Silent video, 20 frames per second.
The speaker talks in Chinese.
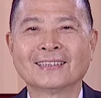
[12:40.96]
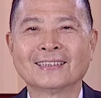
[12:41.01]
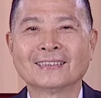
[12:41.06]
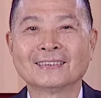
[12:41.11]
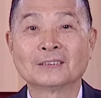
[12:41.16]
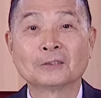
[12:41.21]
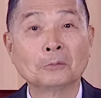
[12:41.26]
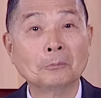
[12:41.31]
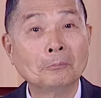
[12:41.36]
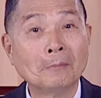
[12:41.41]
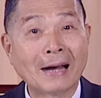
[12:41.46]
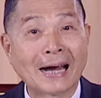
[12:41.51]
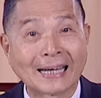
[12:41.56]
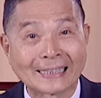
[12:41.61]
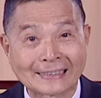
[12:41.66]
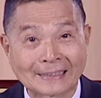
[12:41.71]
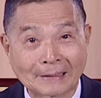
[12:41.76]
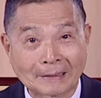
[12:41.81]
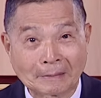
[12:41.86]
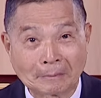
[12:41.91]
是骂
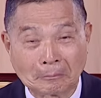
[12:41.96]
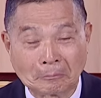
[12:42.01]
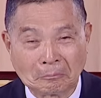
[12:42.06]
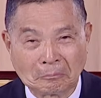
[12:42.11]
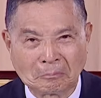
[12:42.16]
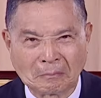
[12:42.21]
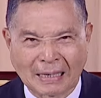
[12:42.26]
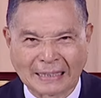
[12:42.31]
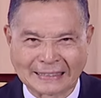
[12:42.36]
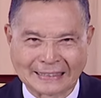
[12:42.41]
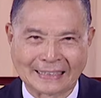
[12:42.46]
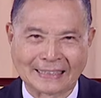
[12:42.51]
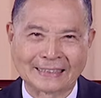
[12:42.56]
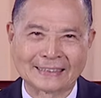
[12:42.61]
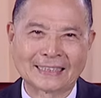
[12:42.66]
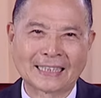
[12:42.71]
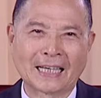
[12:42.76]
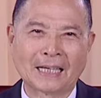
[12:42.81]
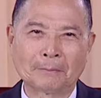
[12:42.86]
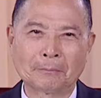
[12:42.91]
骂警
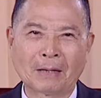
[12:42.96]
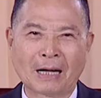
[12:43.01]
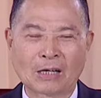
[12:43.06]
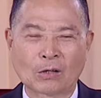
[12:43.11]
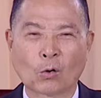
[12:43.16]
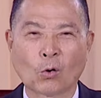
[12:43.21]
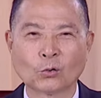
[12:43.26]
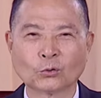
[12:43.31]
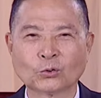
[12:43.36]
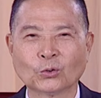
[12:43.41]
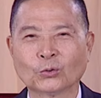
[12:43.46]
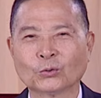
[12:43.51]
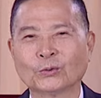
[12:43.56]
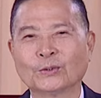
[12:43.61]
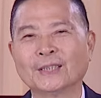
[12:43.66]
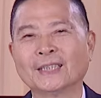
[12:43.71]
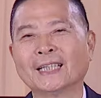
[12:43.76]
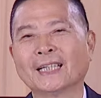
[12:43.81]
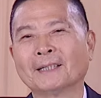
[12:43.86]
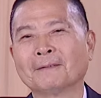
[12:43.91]
察骂工作
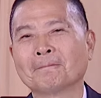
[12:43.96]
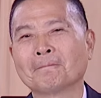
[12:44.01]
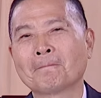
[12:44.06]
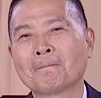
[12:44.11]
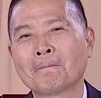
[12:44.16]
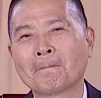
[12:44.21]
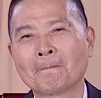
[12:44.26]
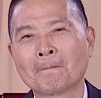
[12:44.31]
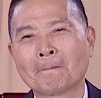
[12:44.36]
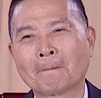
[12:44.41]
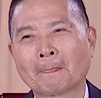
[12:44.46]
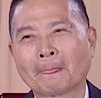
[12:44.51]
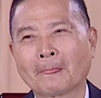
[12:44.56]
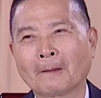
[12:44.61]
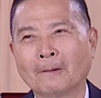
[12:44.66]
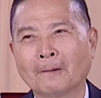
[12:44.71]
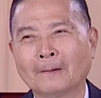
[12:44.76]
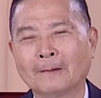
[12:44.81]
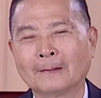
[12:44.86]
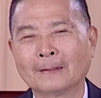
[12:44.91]
人员。
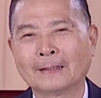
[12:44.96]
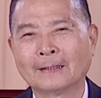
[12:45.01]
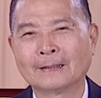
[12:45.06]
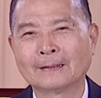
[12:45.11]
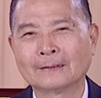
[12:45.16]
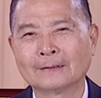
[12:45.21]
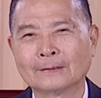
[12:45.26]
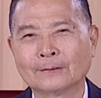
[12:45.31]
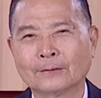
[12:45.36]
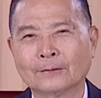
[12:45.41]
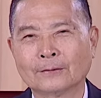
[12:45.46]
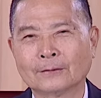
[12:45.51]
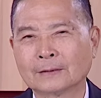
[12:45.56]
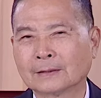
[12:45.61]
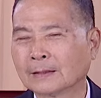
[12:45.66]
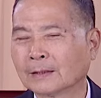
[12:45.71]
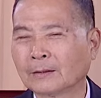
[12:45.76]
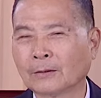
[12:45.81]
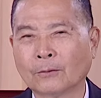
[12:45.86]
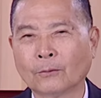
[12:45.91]
哦，
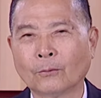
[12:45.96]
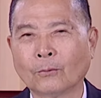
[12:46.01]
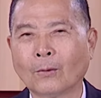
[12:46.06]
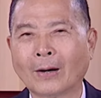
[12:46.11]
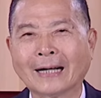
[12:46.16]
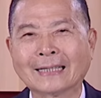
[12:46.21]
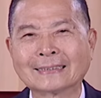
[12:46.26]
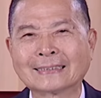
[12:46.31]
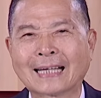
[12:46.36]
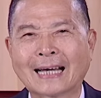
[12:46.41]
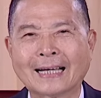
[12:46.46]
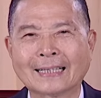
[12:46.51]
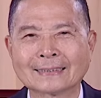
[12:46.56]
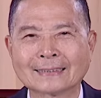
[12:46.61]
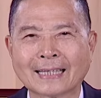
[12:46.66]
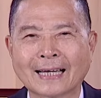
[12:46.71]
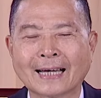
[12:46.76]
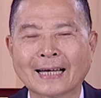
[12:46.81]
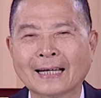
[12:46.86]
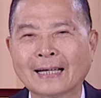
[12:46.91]
这个王叉
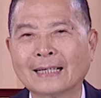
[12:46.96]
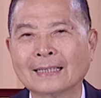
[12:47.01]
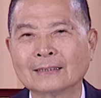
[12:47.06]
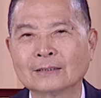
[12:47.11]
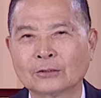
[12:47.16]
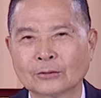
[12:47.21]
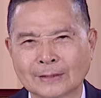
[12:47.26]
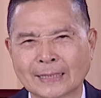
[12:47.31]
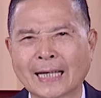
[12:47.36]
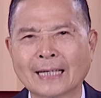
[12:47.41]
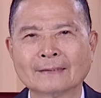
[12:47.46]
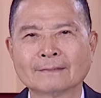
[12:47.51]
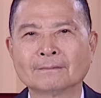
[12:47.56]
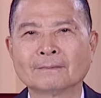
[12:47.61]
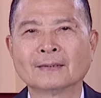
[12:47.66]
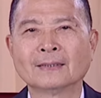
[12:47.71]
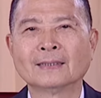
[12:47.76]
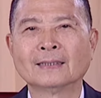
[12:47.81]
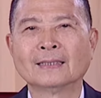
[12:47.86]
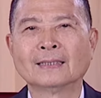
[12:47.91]
叉就这样，
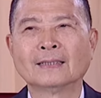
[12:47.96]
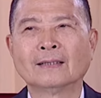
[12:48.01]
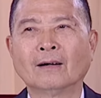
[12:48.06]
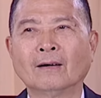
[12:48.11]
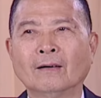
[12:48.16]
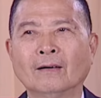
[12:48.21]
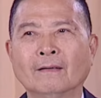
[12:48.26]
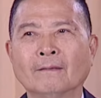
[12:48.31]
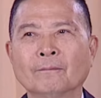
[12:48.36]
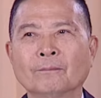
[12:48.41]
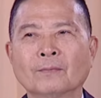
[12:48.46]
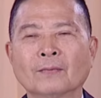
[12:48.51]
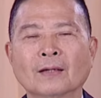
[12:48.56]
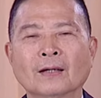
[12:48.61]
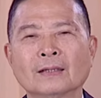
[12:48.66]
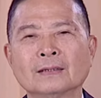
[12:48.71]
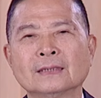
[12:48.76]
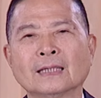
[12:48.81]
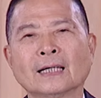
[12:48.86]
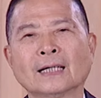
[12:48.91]
哦，
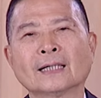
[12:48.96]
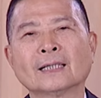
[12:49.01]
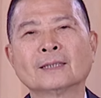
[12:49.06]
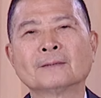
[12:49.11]
这样，